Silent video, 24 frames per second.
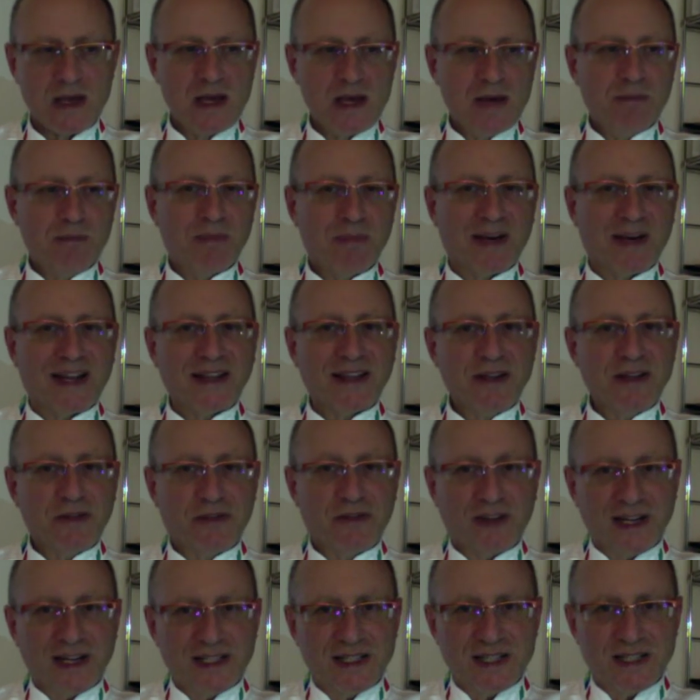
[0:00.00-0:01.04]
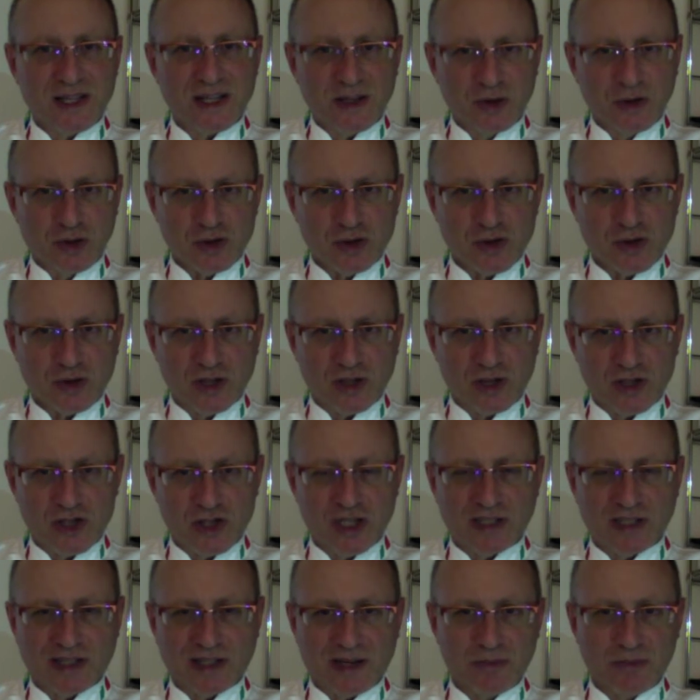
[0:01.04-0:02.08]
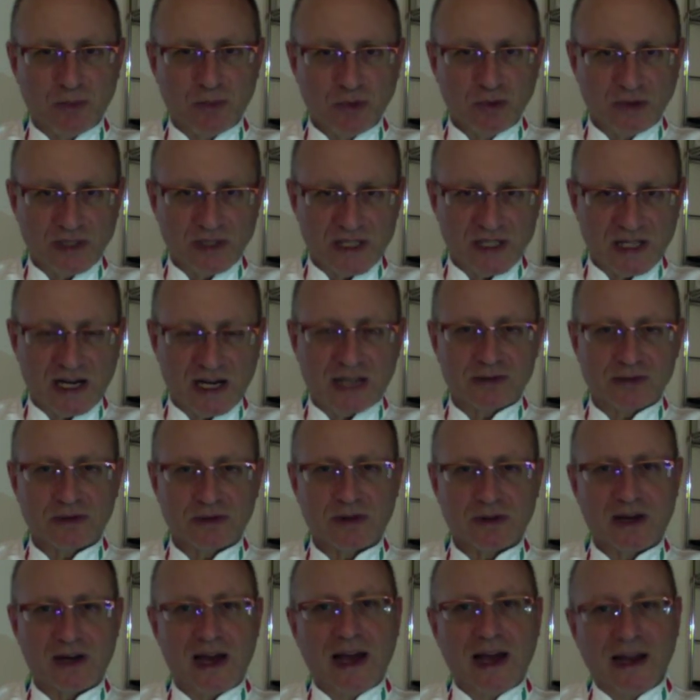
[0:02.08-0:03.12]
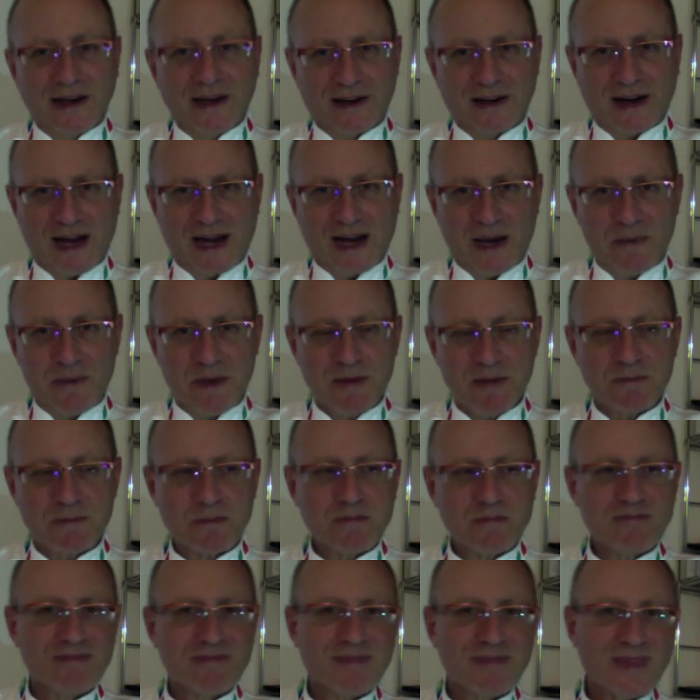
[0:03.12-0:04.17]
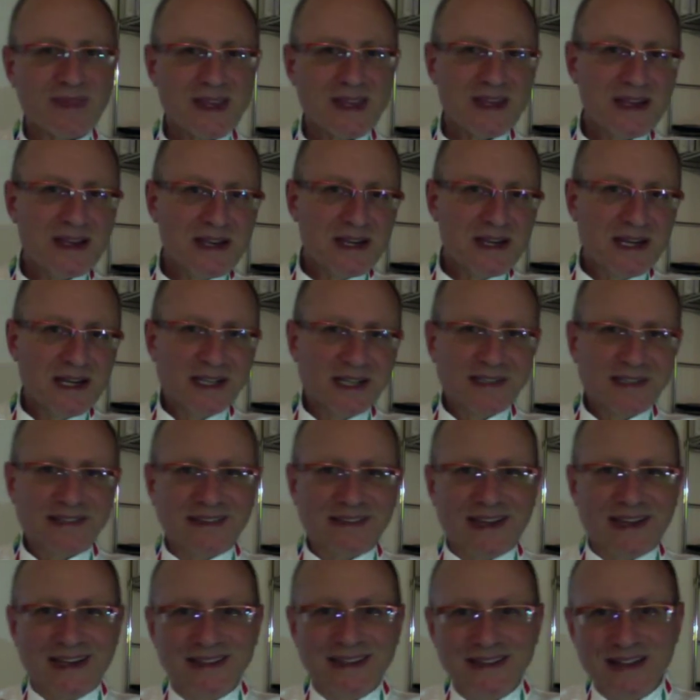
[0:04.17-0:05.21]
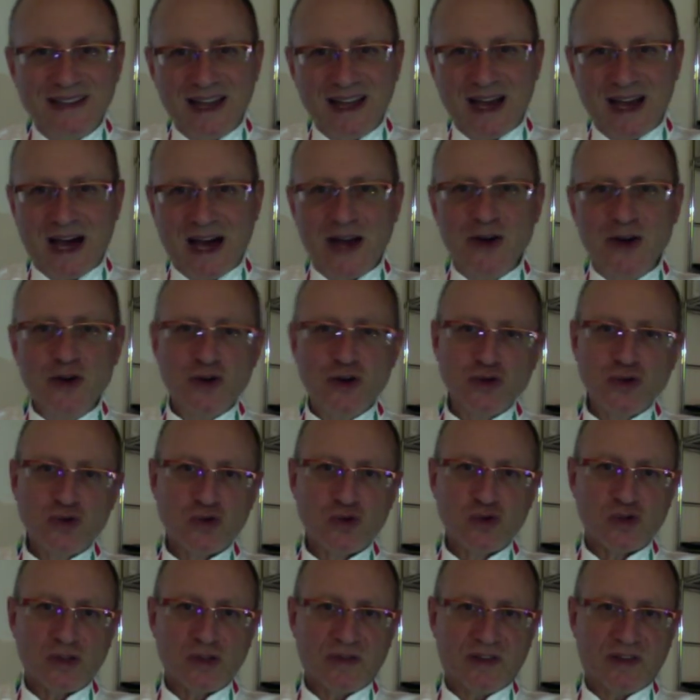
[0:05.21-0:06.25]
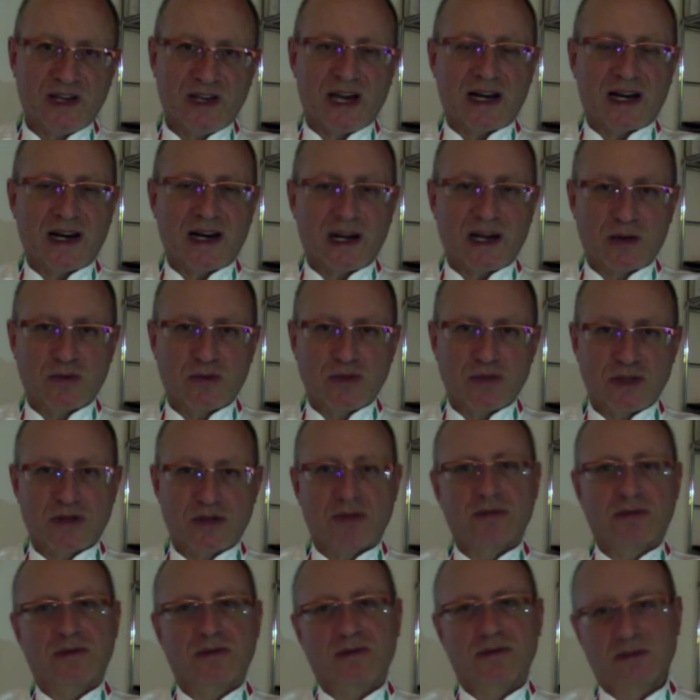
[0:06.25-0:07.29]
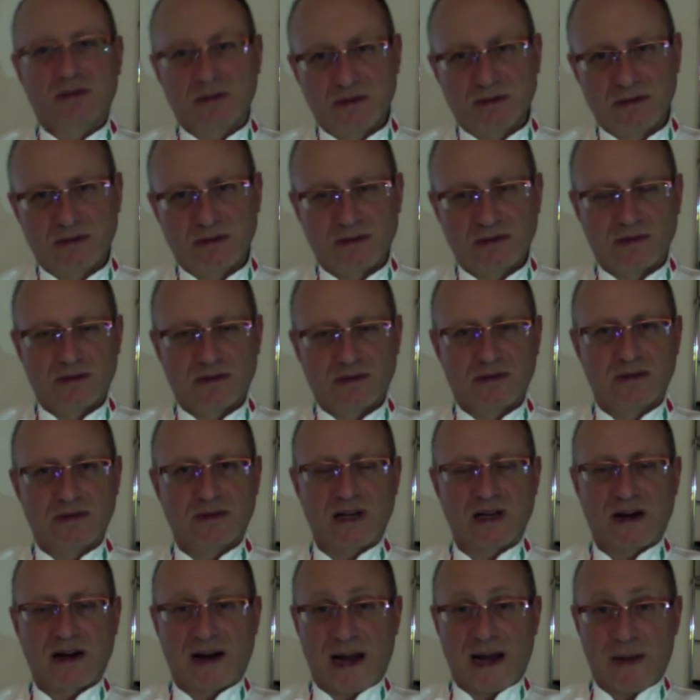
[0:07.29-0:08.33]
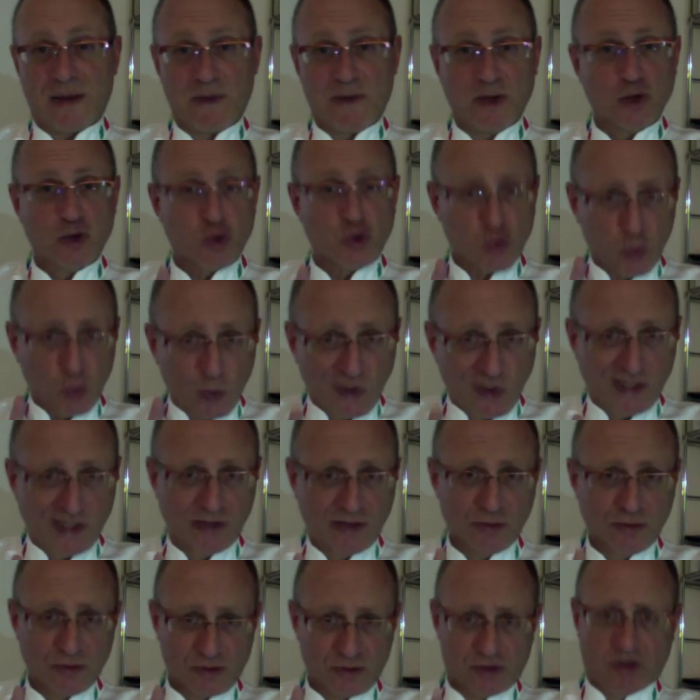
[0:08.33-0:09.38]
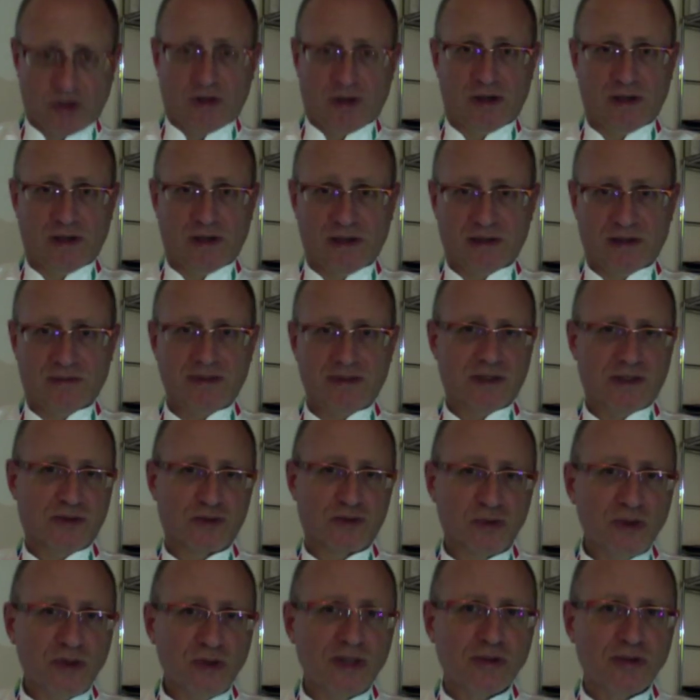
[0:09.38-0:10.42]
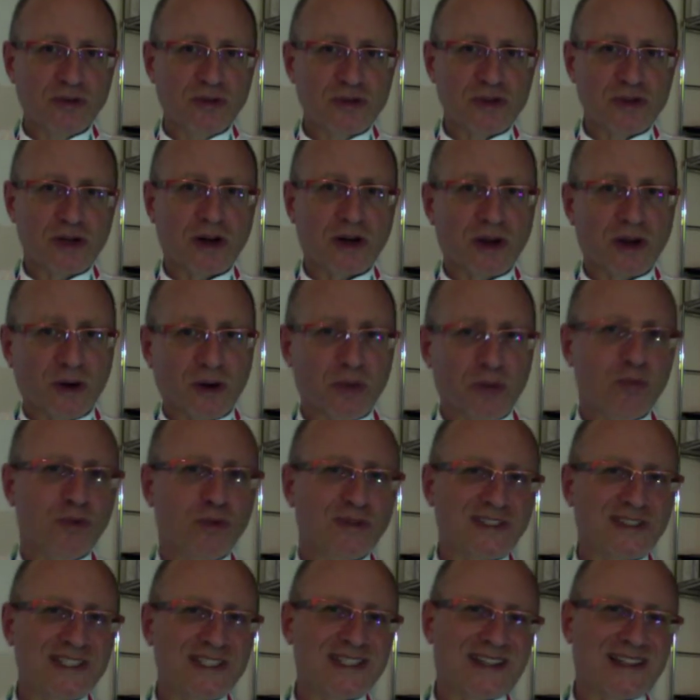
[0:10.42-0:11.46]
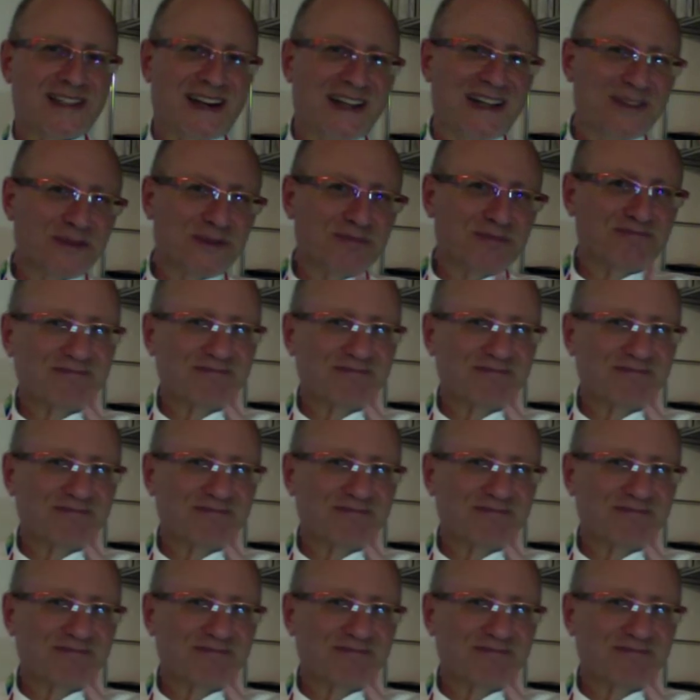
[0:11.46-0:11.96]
ma la differenza di costo che c'è tra il multistrato e il rame tende a non giustificare l'acquisto del rame sull'induzione. Quindi sull'induzione col multistrato